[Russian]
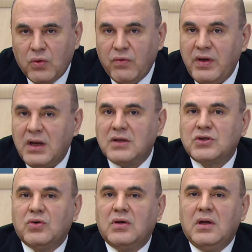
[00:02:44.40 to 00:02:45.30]
Уверен,
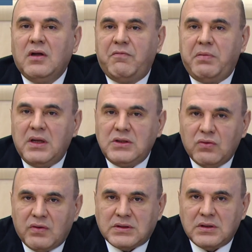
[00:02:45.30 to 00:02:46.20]
что впереди
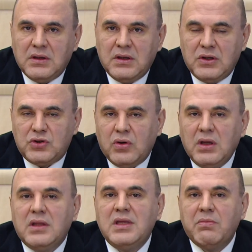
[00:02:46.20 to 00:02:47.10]
у вас
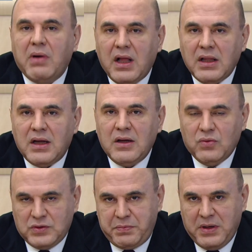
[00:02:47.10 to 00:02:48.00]
еще немало
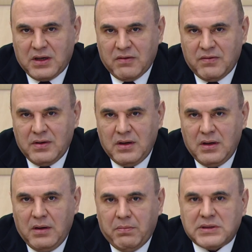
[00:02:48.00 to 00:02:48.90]
успехов
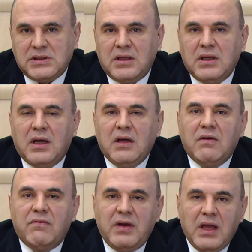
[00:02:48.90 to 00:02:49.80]
последнее
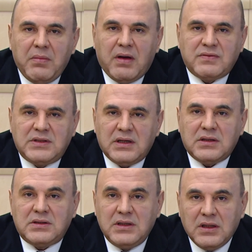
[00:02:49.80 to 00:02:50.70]
время
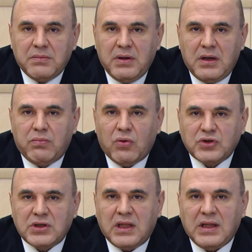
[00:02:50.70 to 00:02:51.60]
все силы были
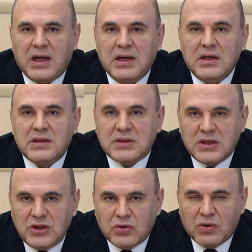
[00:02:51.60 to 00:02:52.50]
брошены на
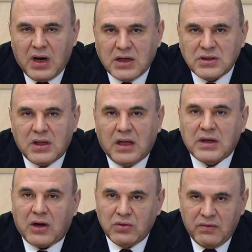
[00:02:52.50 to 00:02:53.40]
защиту граждан от
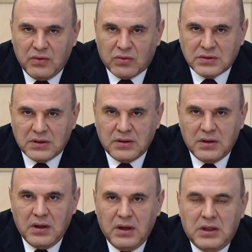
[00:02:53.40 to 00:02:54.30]
коронавируса.
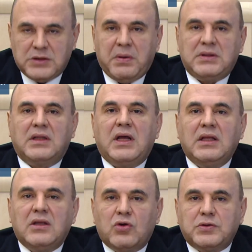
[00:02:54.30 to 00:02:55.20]
Несмотря на
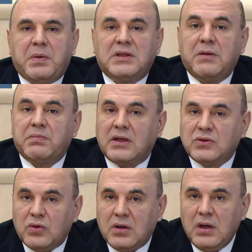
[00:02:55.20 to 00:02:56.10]
это,
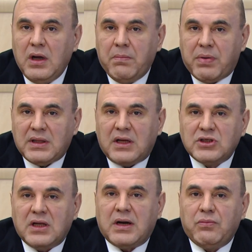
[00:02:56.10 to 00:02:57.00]
Роспотребнадзор
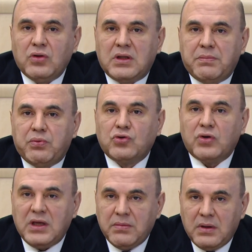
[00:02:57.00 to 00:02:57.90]
продолжал работы и по
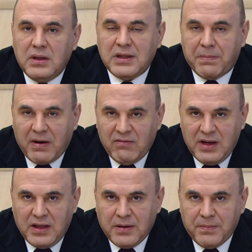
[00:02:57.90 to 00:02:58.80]
другим
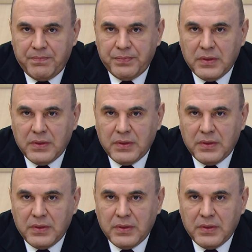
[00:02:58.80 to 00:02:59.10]
направлениям.